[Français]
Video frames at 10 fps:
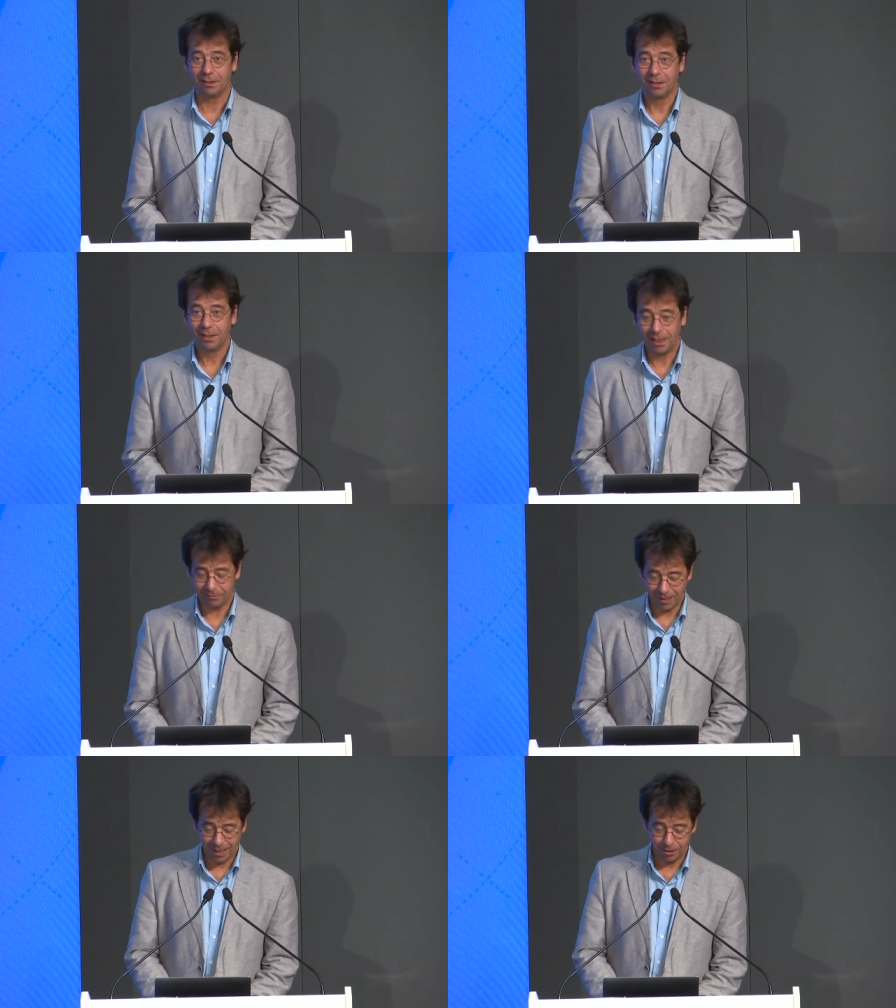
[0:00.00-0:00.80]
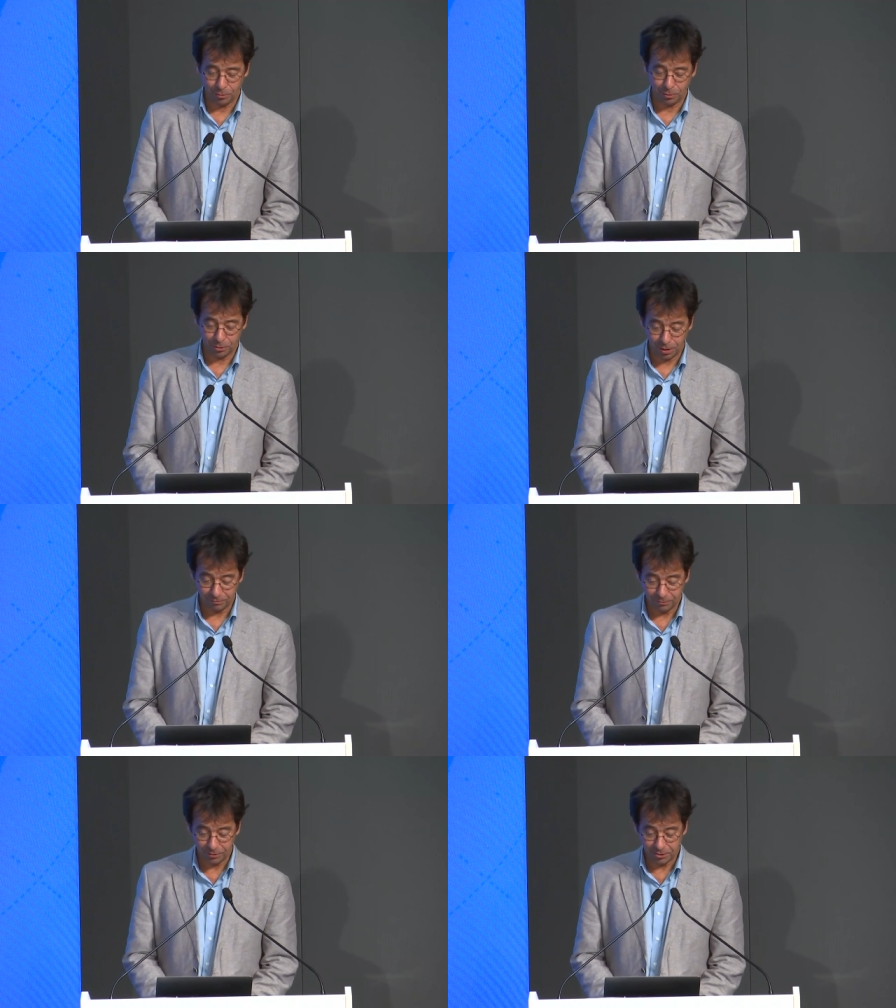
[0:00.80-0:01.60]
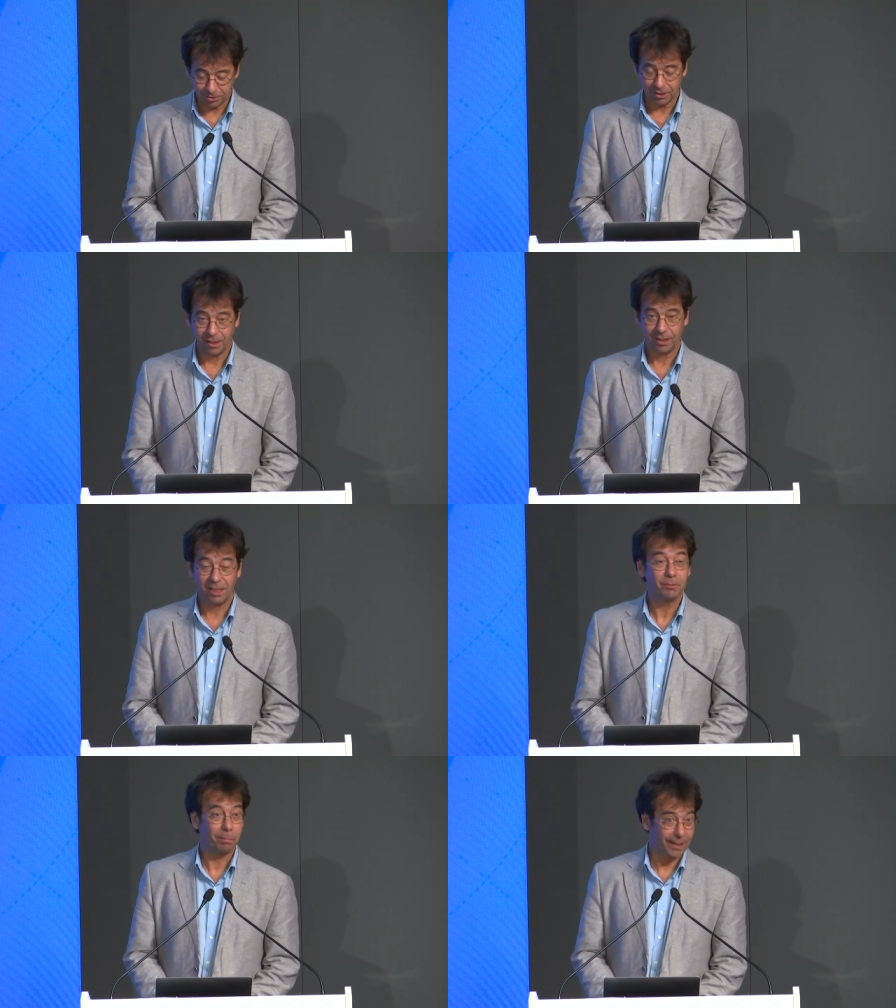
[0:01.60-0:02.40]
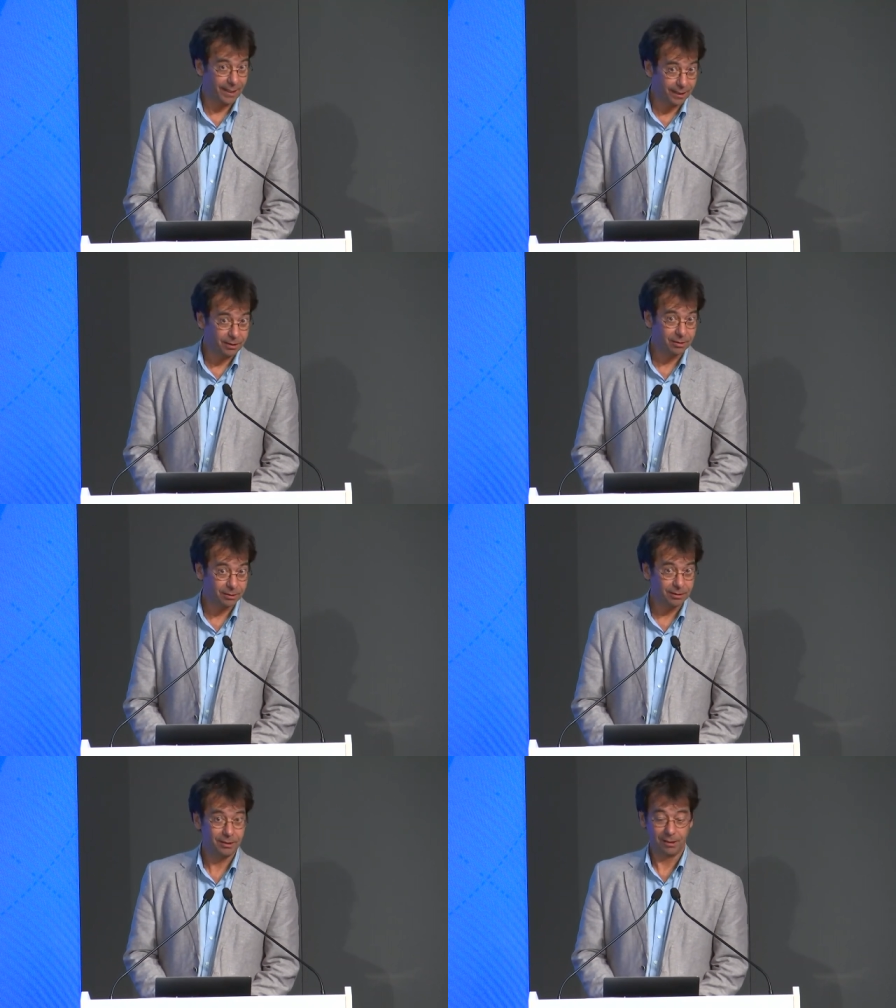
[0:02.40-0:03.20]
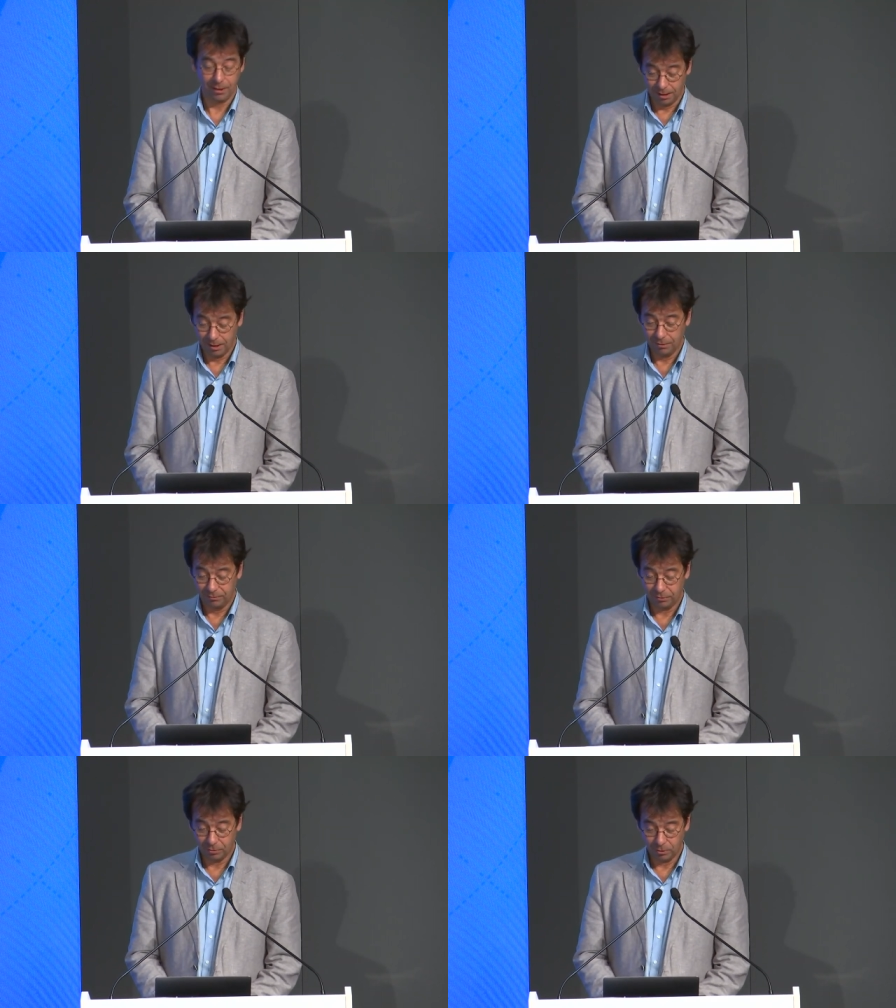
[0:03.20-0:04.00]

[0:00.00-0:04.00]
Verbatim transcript: 29e conférence annuelle IGVA est planifiée